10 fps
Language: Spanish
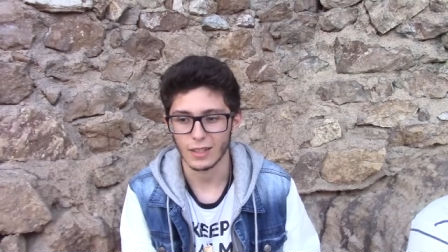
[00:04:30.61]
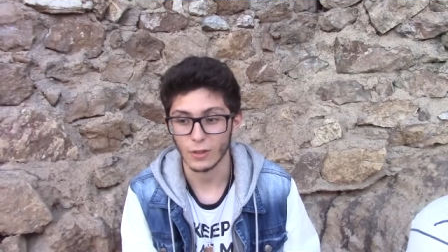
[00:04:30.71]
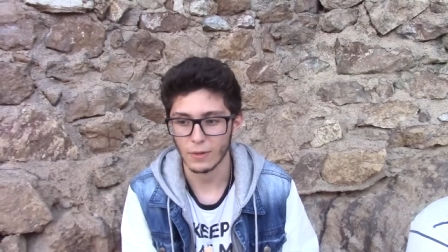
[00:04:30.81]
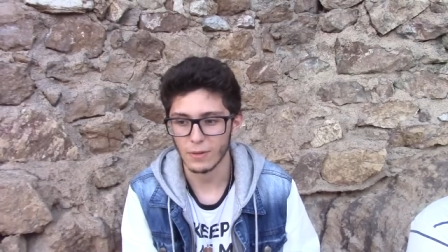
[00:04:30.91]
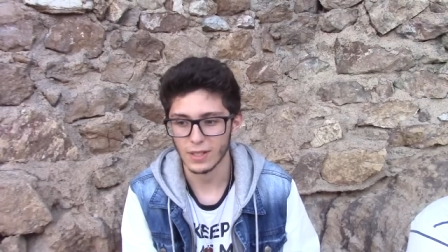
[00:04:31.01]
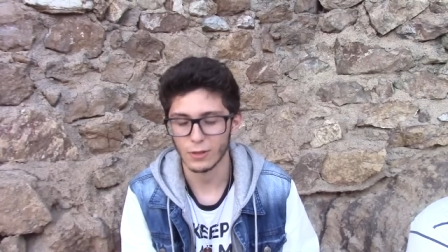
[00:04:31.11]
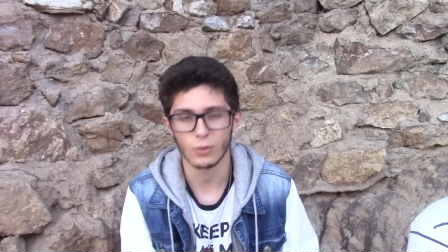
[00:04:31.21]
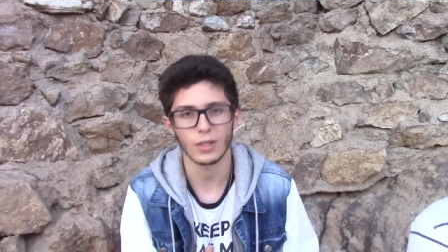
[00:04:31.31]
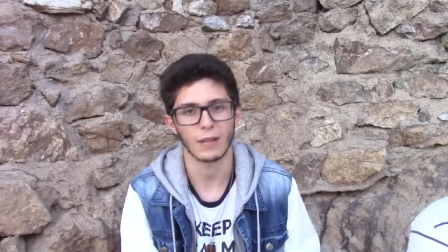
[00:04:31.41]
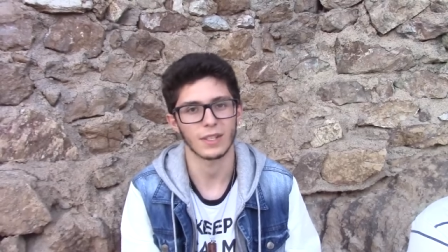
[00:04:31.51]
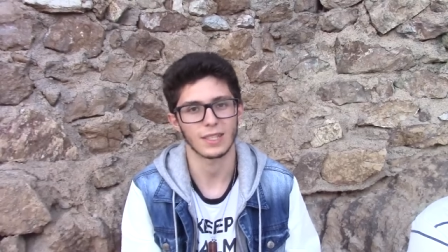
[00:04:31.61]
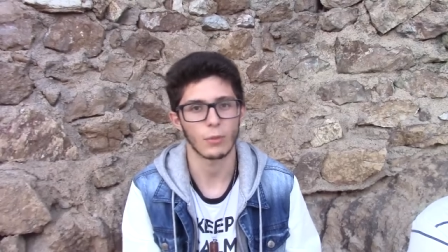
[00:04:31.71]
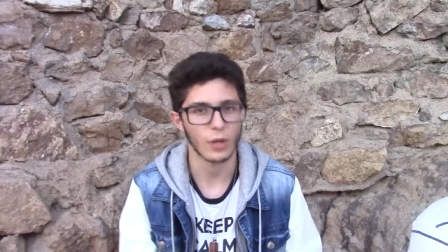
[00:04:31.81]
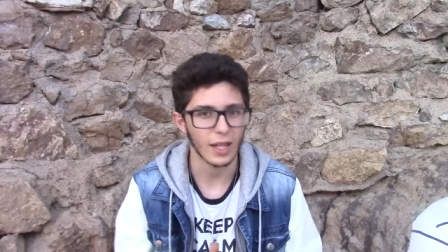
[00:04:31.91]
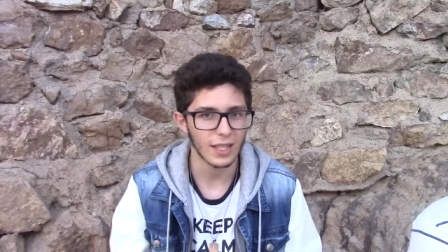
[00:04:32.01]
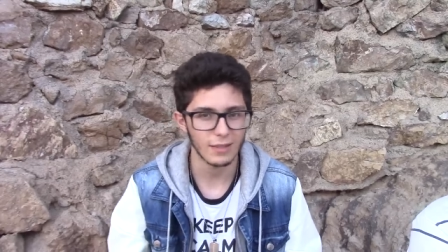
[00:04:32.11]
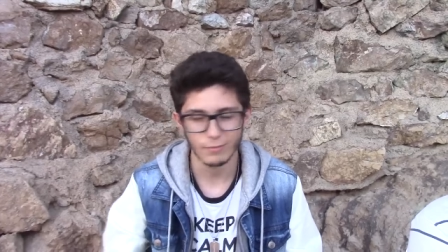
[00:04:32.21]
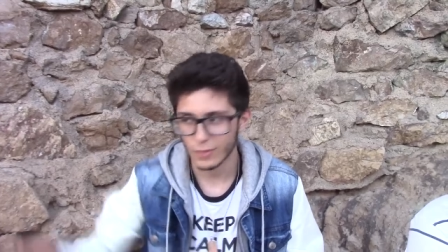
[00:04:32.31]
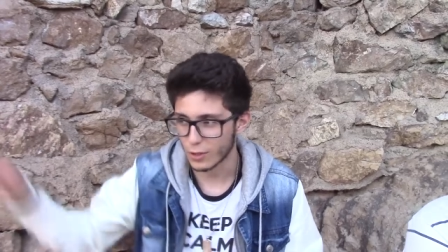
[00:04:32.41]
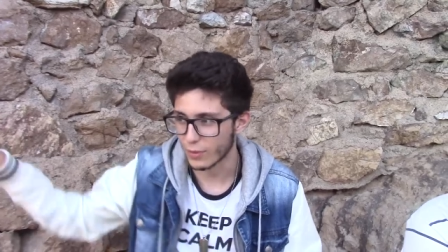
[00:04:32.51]
no había venido nunca, había estado por aquí
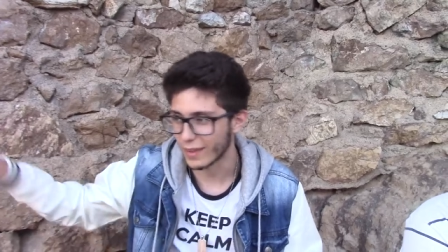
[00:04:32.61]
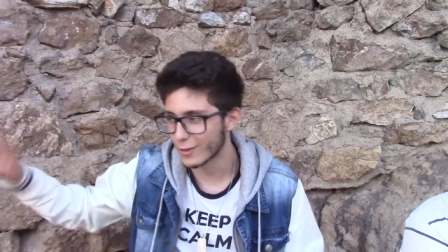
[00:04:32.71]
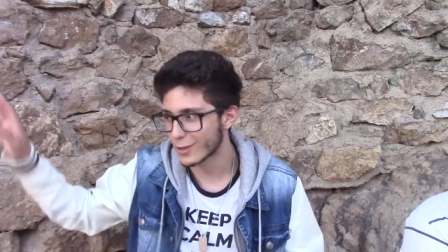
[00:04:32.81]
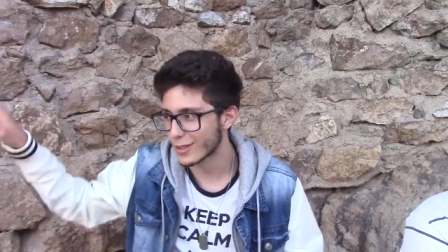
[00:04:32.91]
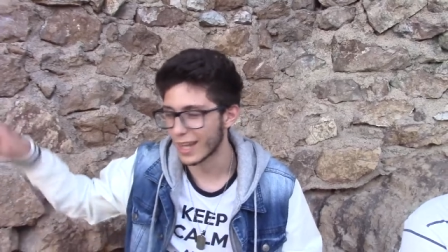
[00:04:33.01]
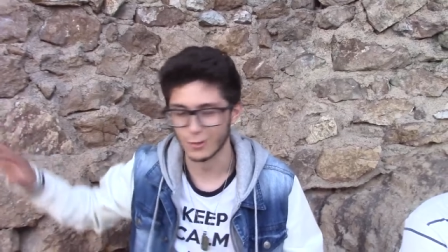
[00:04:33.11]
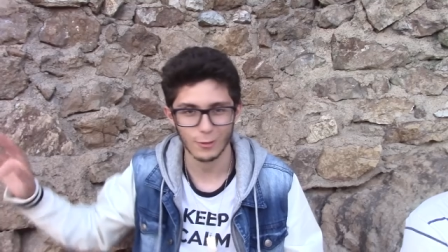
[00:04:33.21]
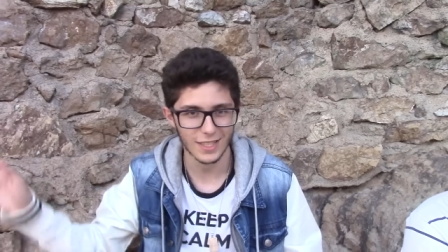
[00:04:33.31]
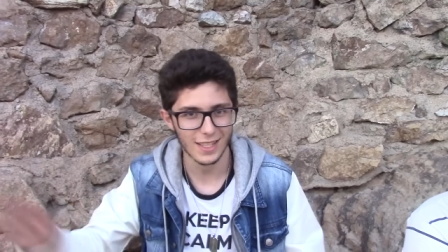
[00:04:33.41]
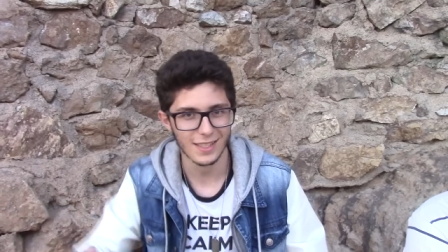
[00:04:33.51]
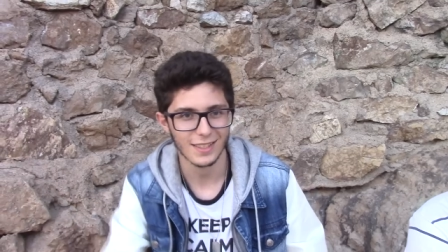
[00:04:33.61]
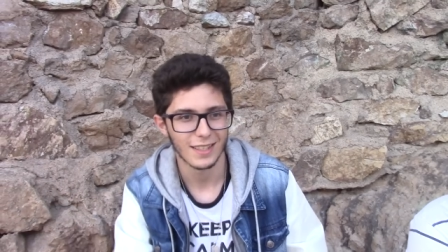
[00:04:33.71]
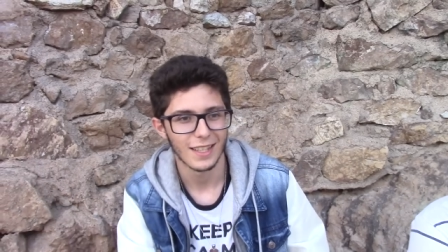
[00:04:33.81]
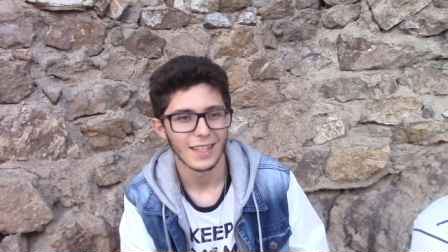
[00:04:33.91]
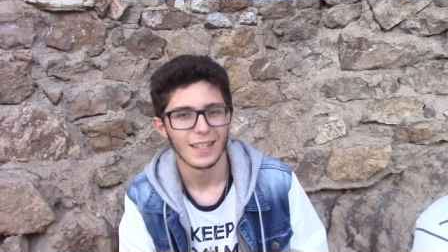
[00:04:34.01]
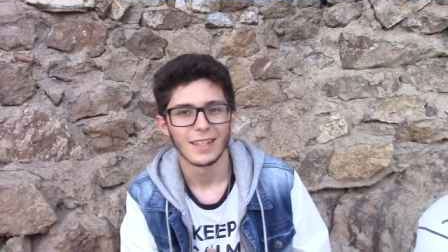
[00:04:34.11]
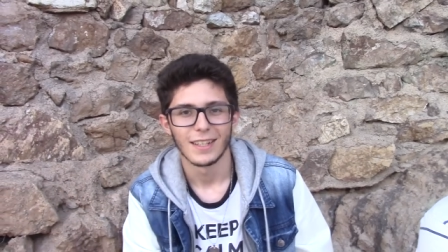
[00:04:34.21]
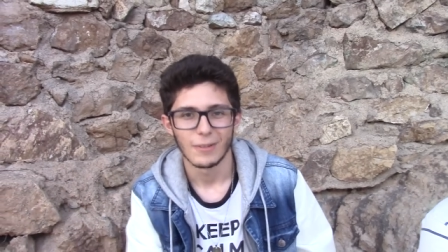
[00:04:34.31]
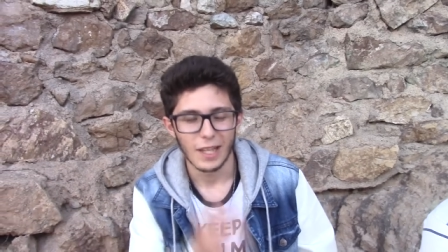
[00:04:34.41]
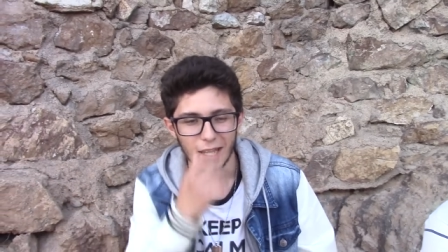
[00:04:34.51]
rondando las cuestas.
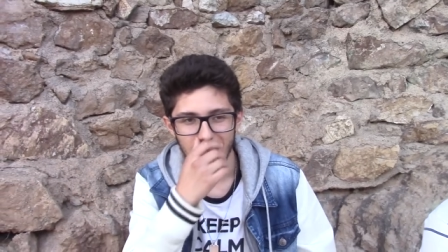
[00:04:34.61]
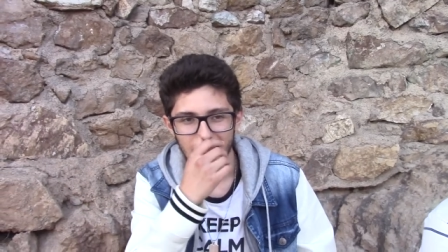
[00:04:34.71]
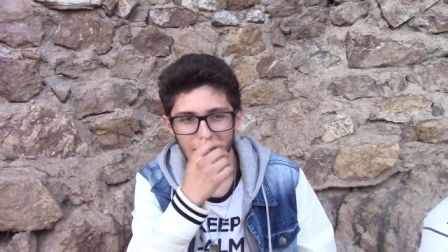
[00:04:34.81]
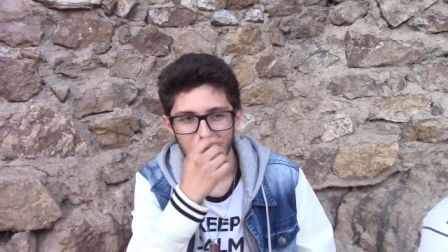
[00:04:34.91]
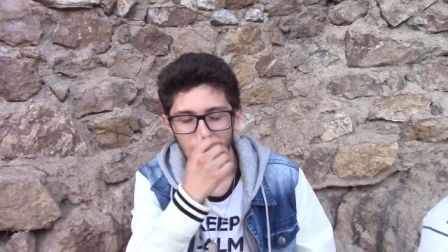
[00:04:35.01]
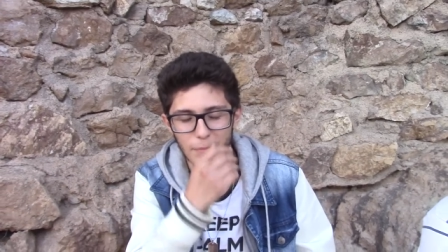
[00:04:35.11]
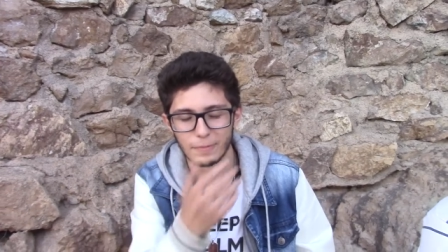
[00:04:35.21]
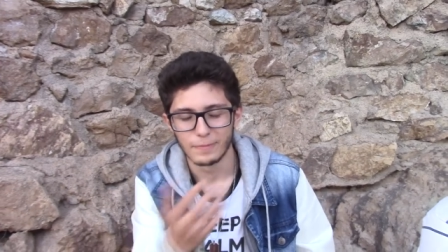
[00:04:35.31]
Eh,